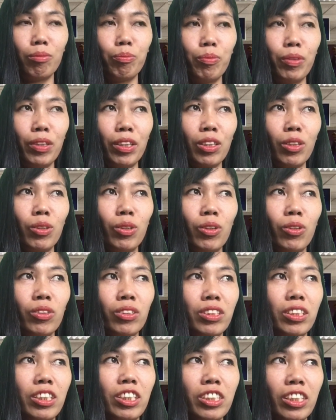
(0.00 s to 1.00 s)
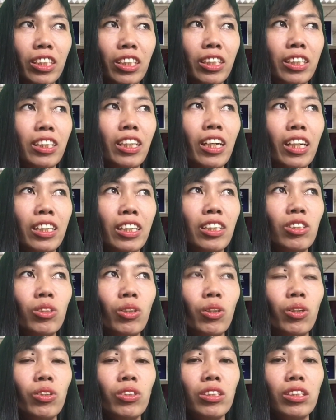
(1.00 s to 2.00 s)
Pero, hindi siya nangyari
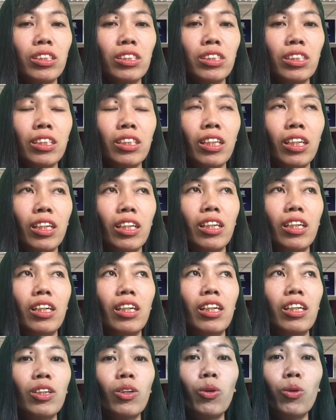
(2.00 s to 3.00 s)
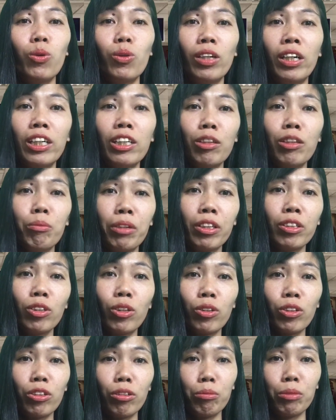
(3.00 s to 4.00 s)
doon kasi nga, kulang yung
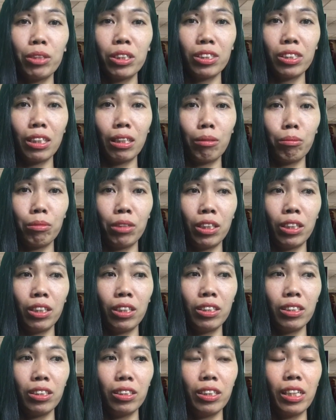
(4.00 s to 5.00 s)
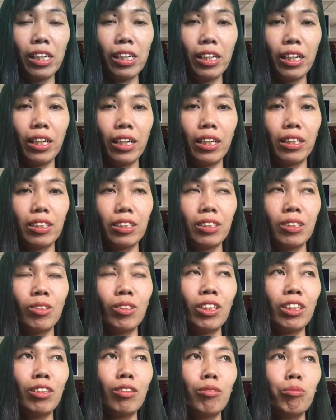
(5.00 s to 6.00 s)
mga documents naming dala. So,
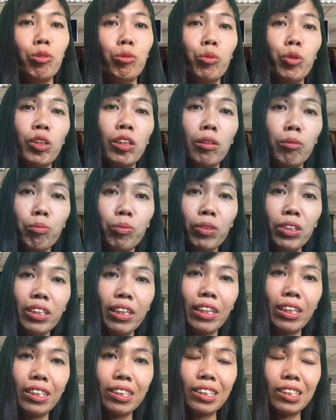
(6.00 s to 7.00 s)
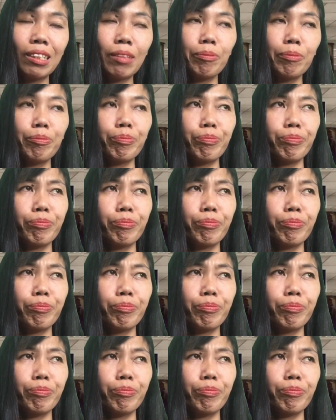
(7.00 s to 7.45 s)
ngayon, umuwi kami Pinas.